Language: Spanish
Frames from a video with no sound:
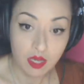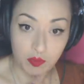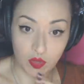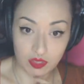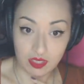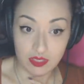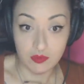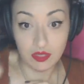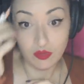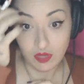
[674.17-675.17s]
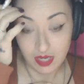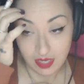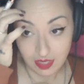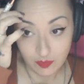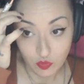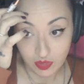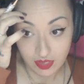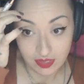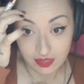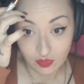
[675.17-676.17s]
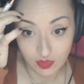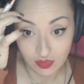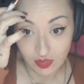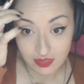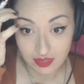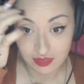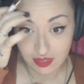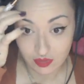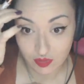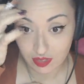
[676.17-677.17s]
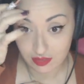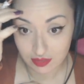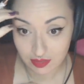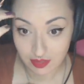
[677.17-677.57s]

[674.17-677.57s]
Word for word: Pero ahí estáis viendo a la mujer que está tocando las castañuelas